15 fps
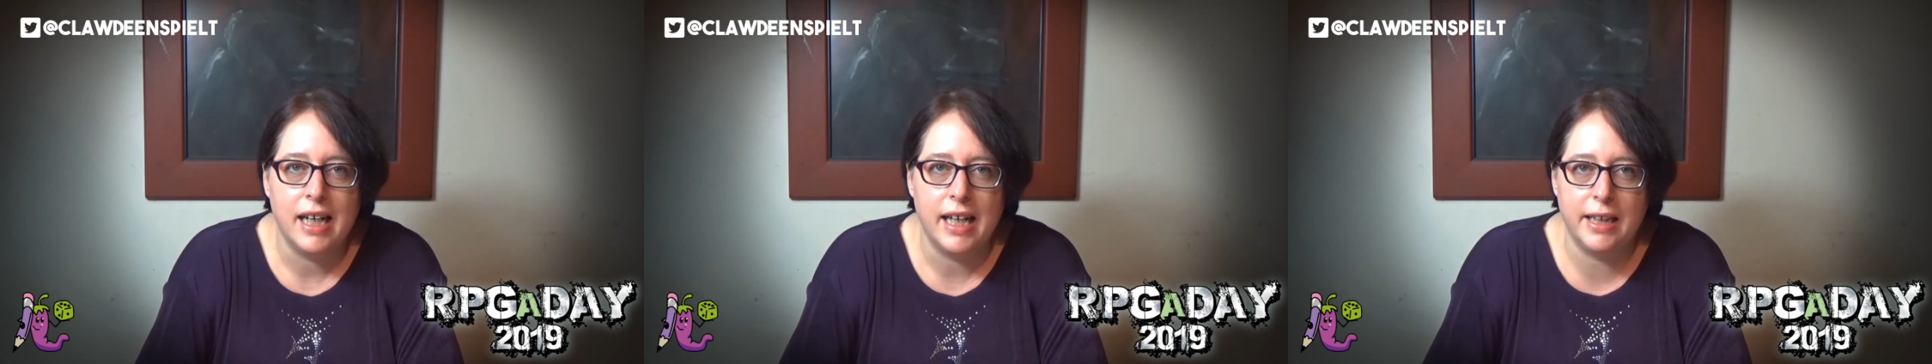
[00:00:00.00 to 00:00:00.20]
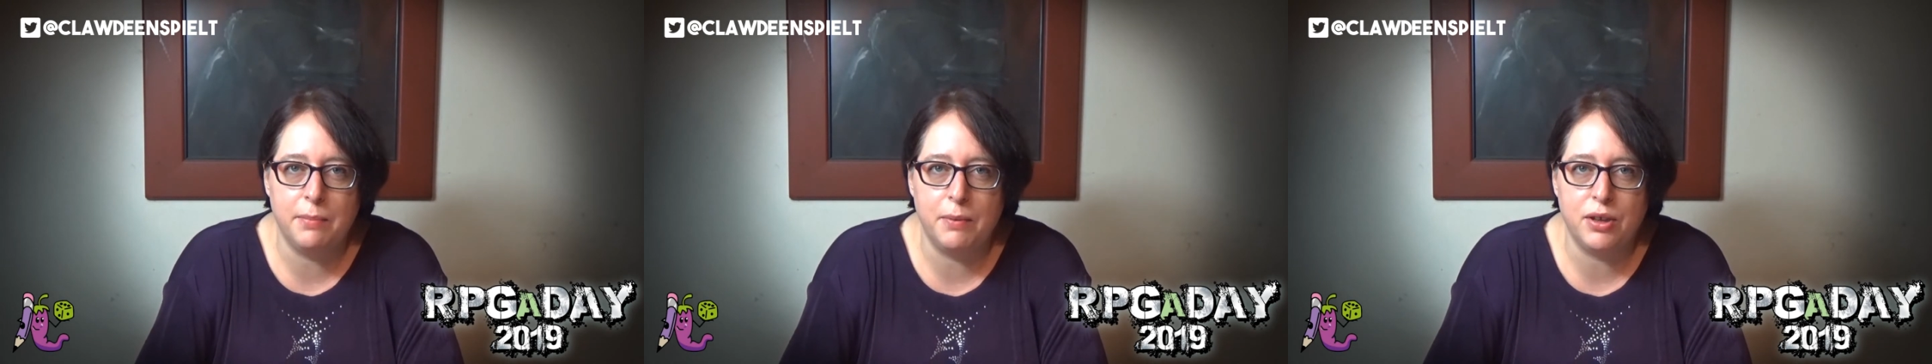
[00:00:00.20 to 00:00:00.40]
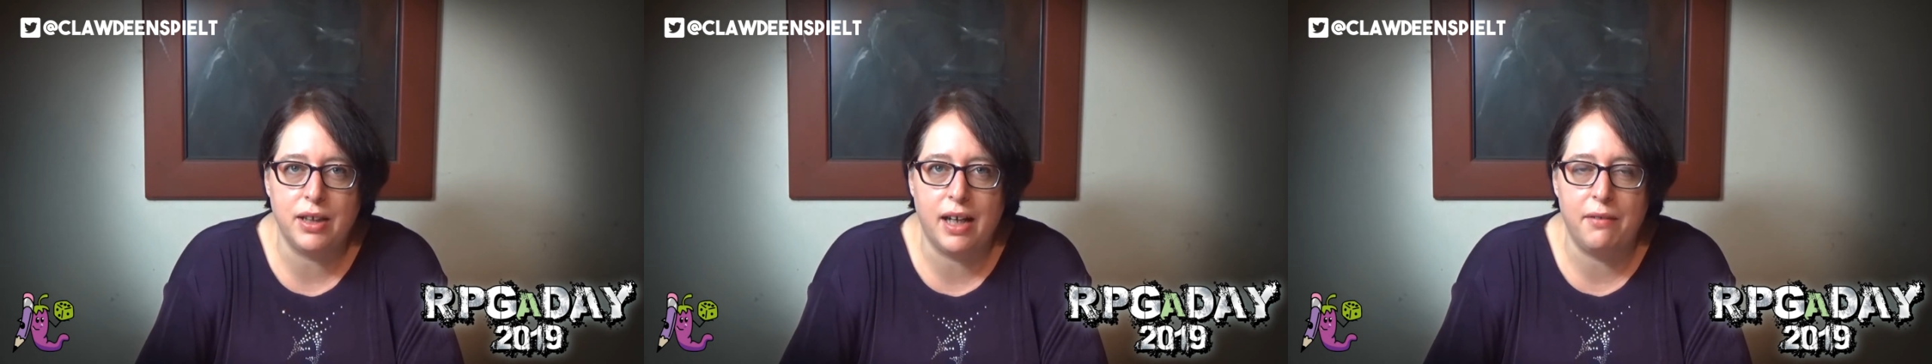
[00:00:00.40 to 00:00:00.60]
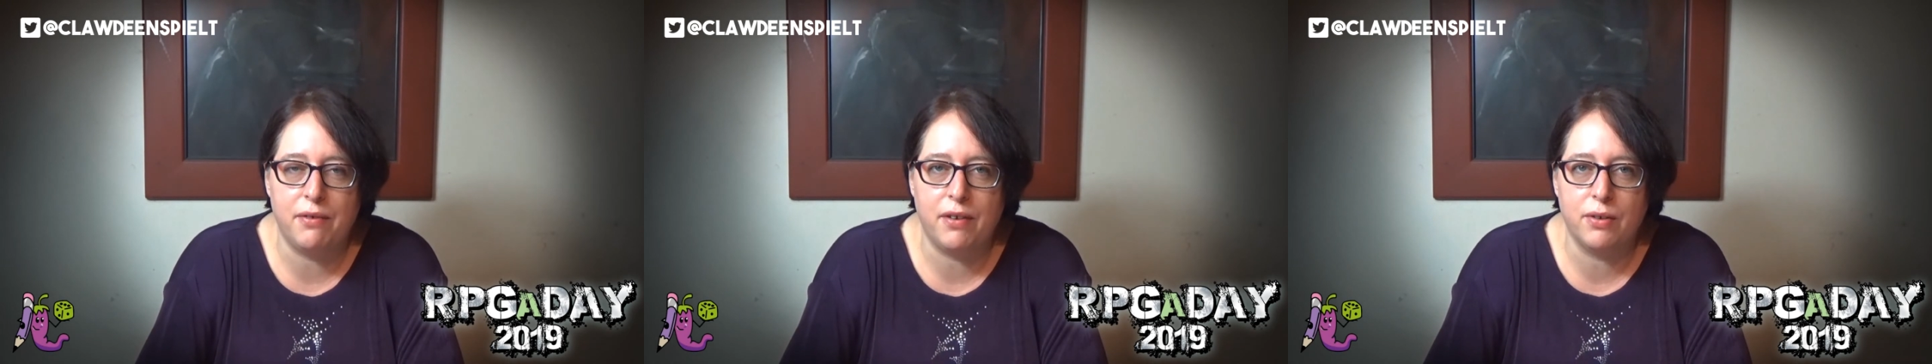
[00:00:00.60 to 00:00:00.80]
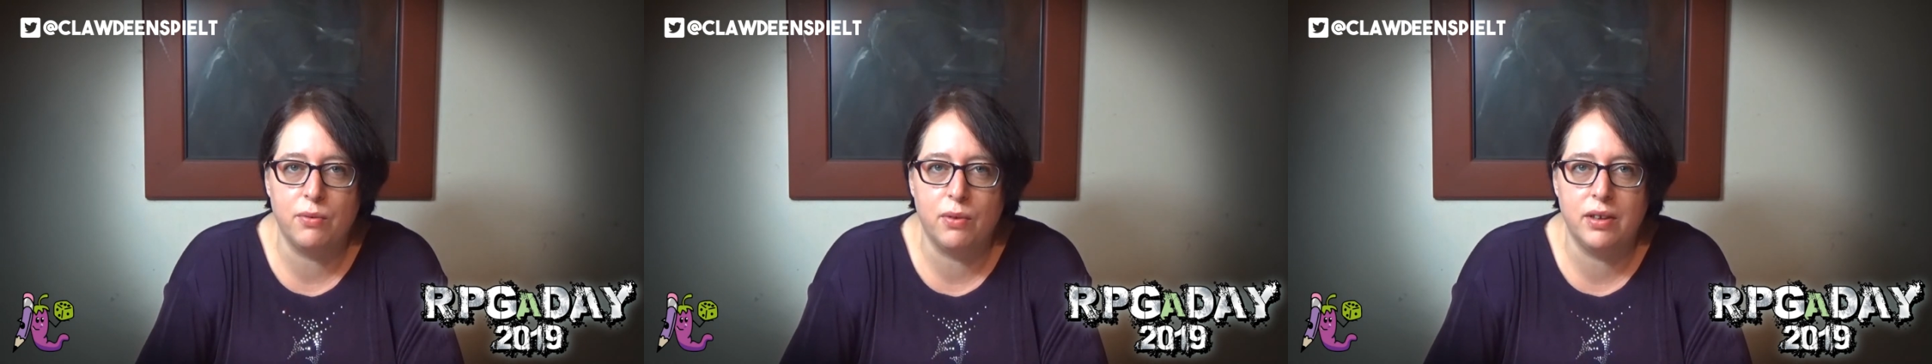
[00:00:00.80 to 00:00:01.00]
Ich möchte
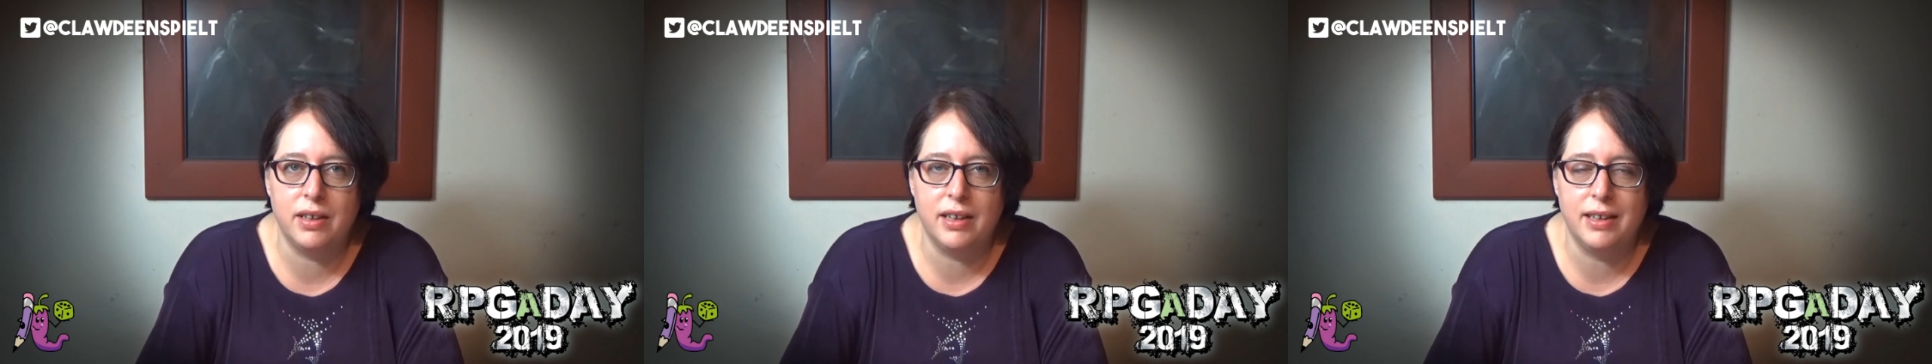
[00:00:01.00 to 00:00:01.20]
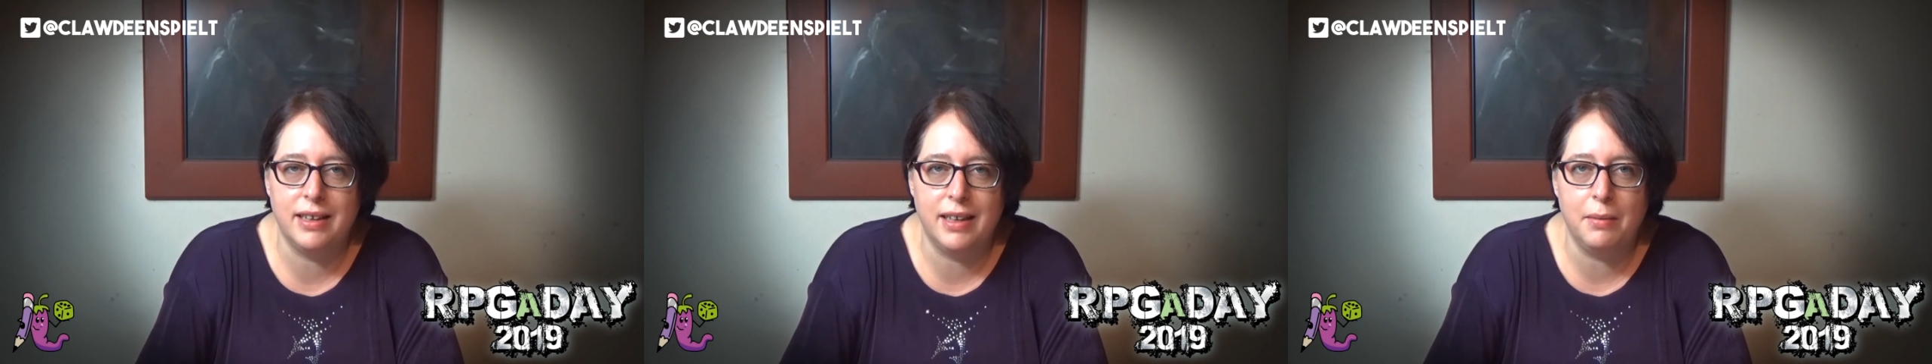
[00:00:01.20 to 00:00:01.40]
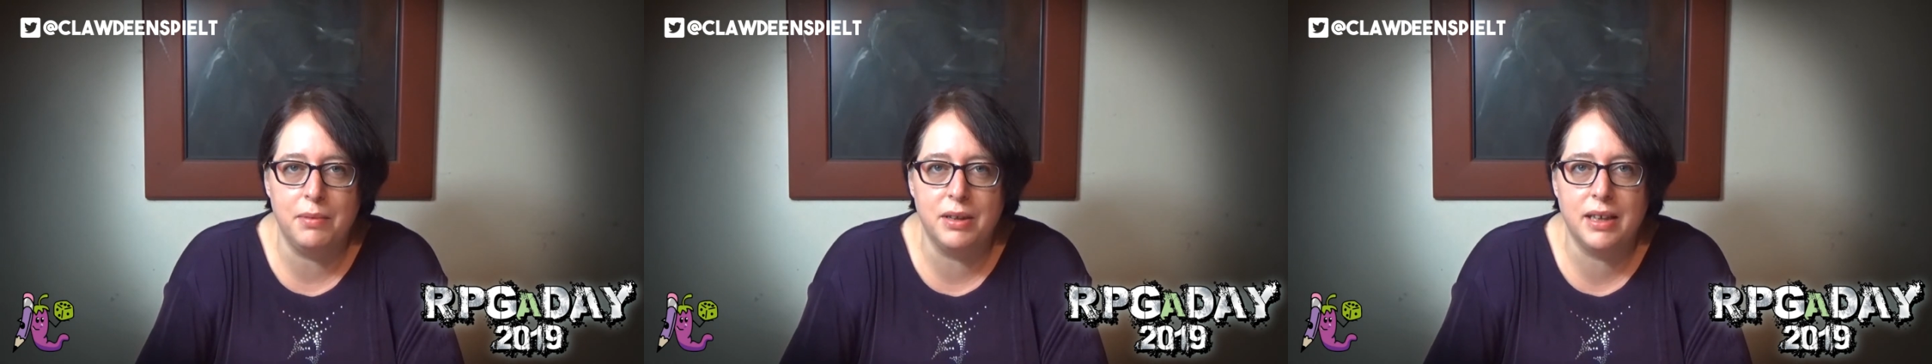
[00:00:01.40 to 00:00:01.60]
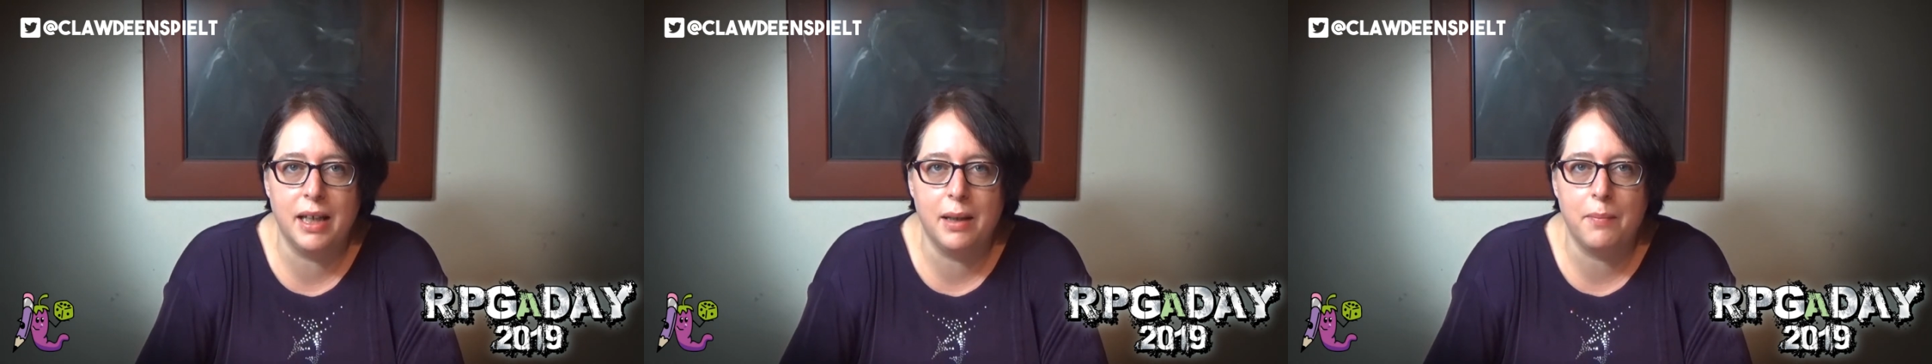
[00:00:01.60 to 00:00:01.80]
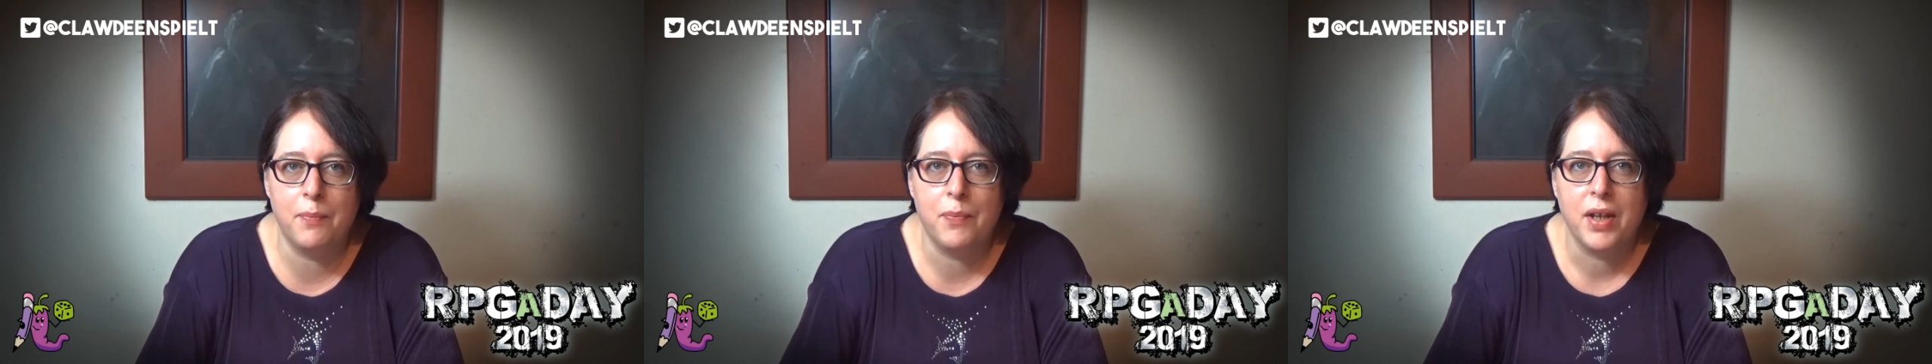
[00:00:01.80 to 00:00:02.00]
einfach nur eine Idee
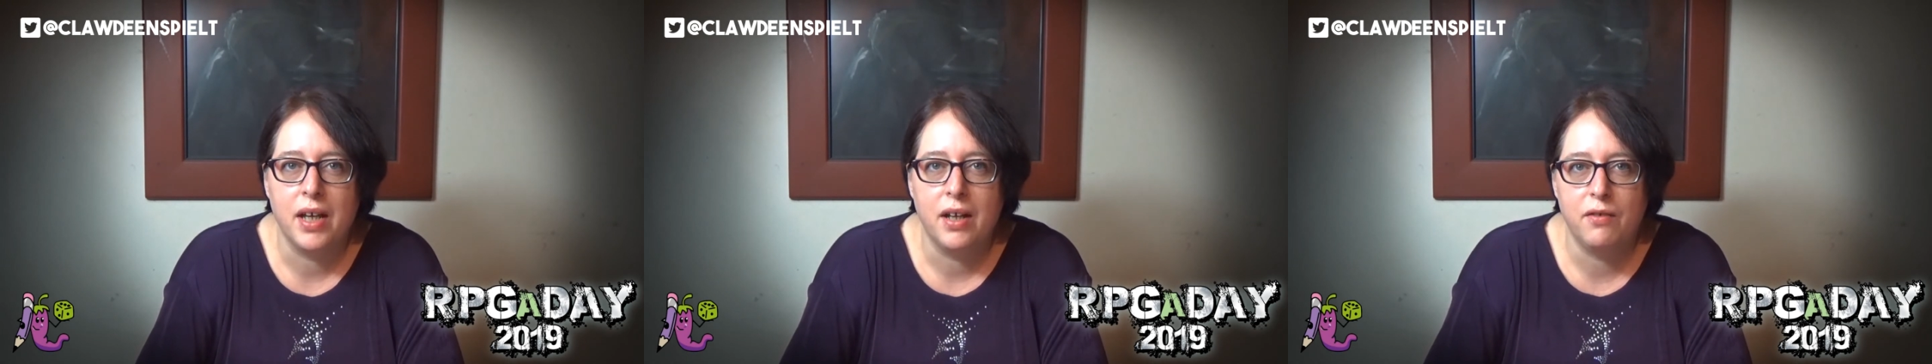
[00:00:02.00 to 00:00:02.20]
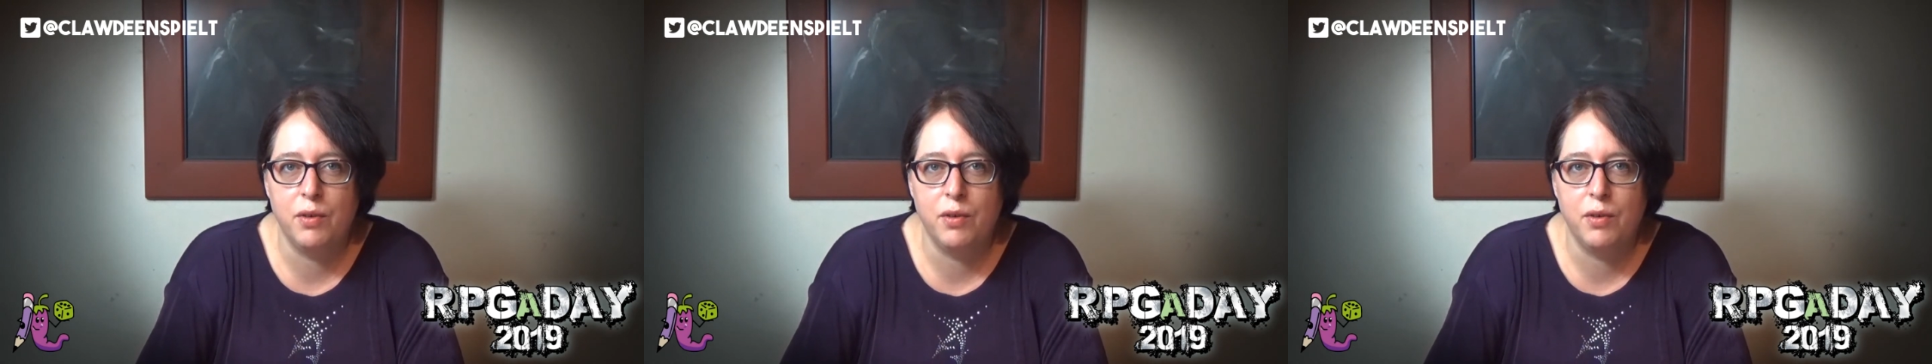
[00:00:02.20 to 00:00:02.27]
mitgeben,